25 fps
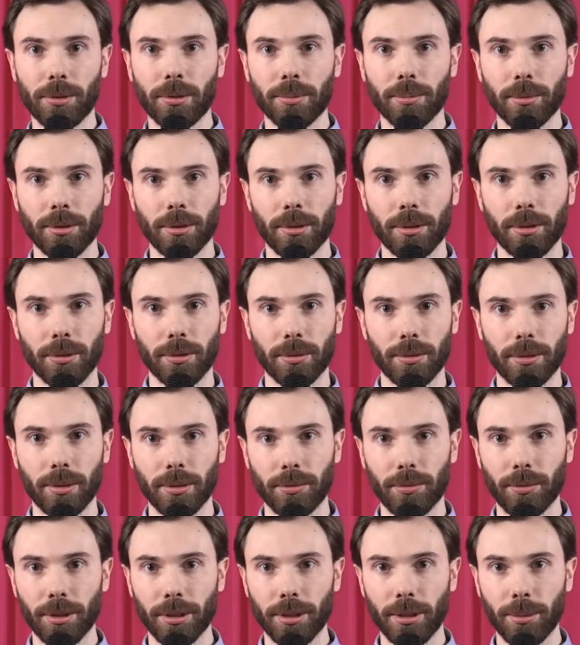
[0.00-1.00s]
justement
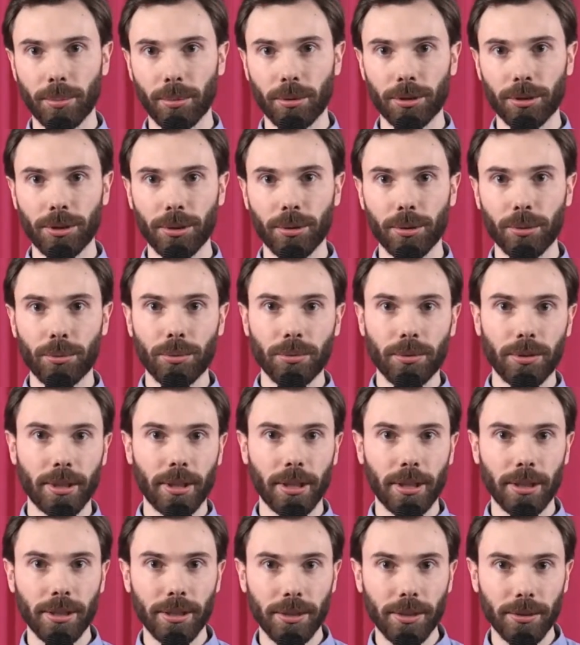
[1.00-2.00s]
d'avoir des projets de toutes
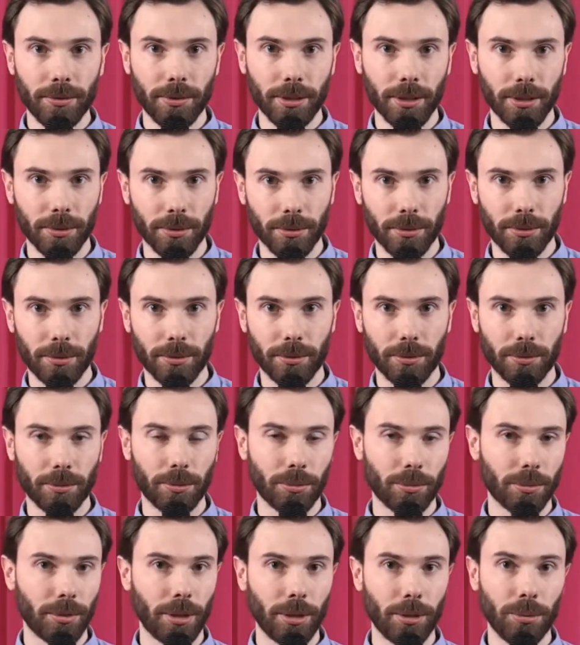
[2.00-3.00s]
tailles différentes.
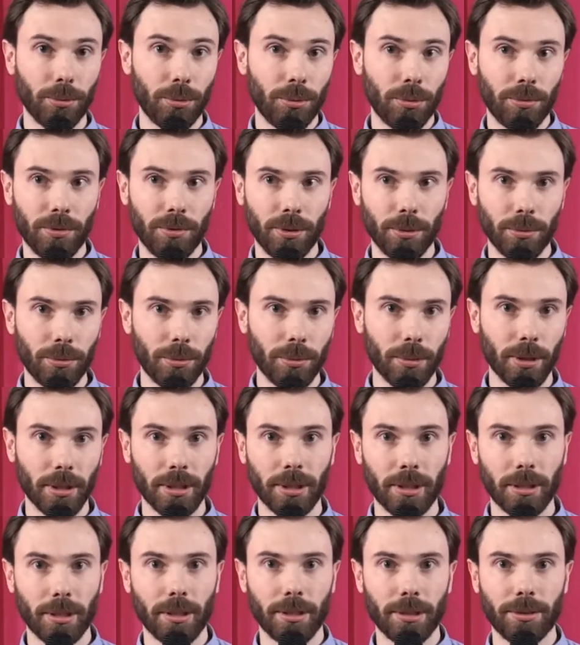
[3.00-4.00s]
On aille de 2 vélos à
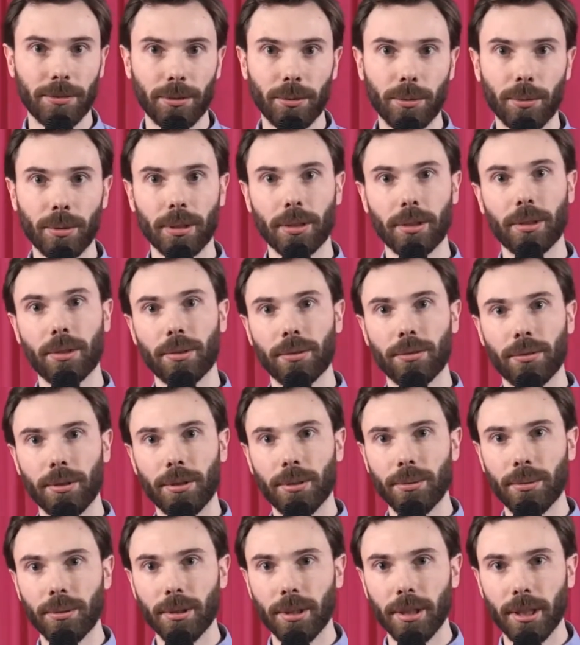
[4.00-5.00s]
15 vélos à 30
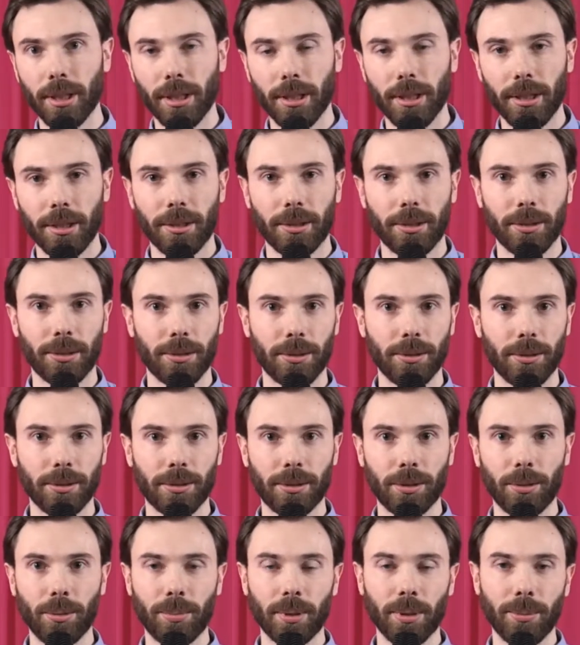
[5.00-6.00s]
vélos.
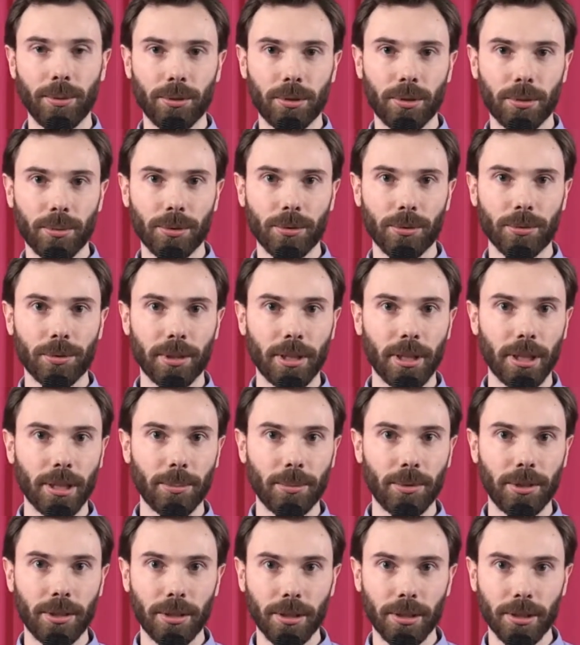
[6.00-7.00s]
ça nous permet justement de nous
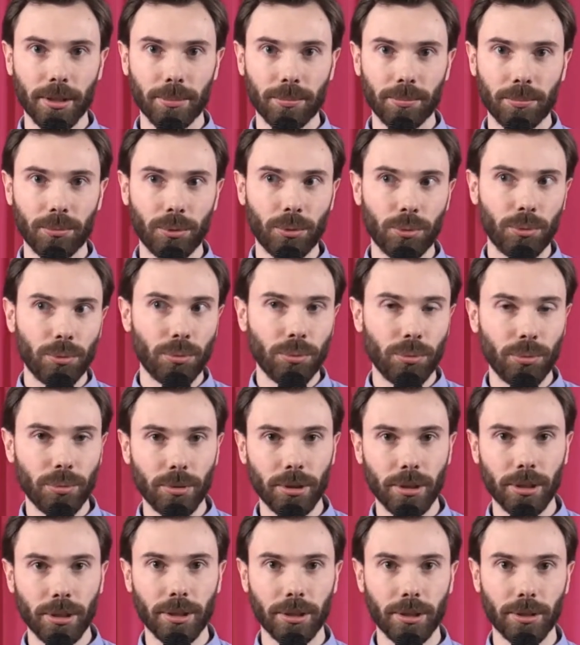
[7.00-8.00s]
adapter à
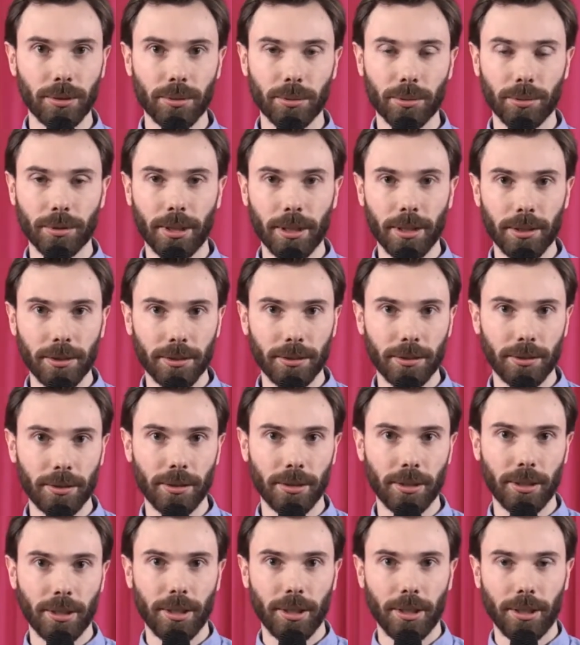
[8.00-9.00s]
tous les
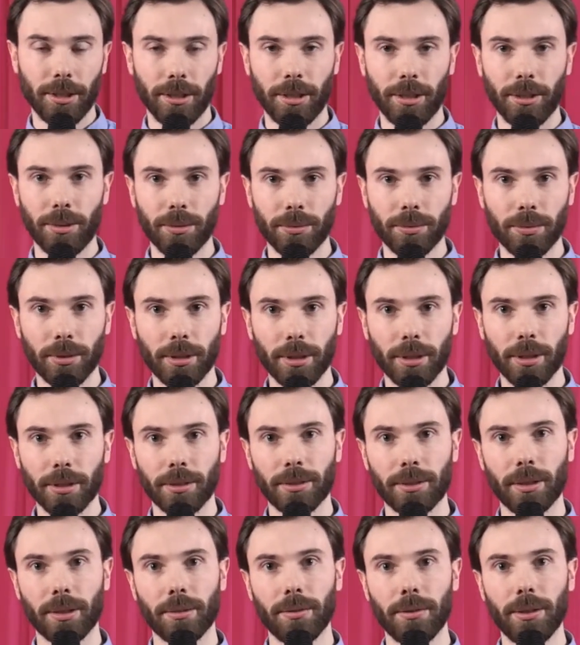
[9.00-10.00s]
contextes et d'offrir
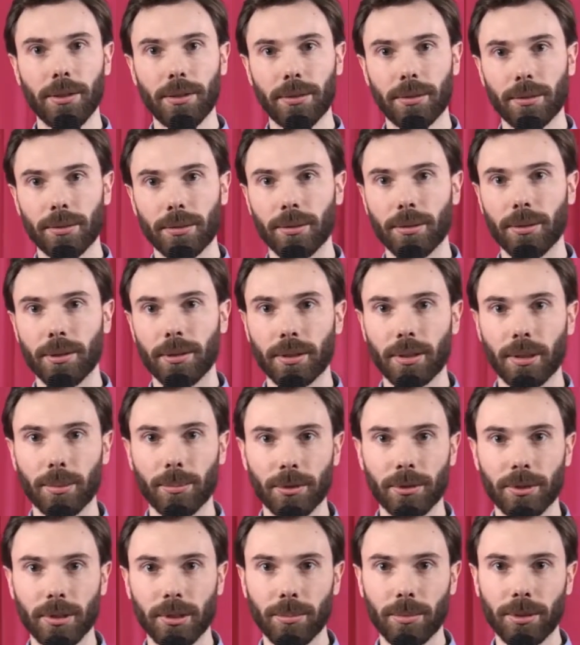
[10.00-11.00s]
un service
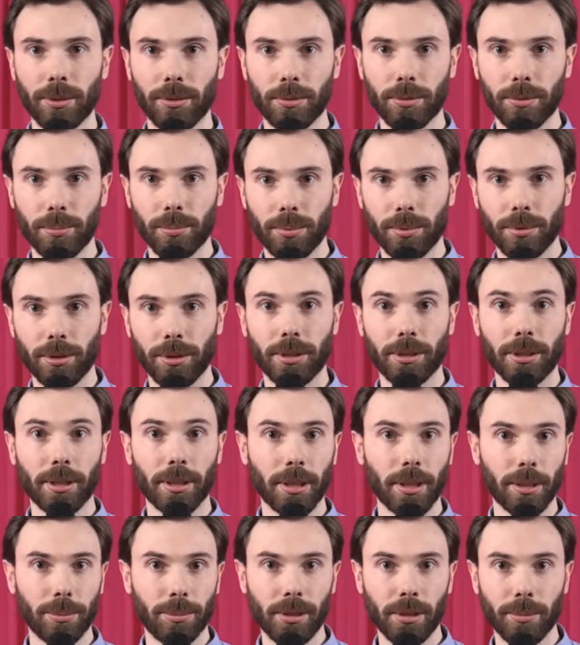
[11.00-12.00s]
extrêmement simple et souple et
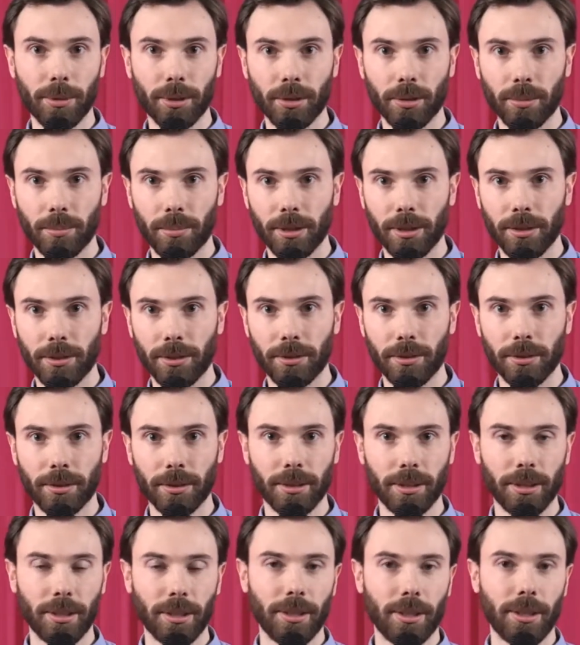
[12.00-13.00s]
très rapide à mettre en place.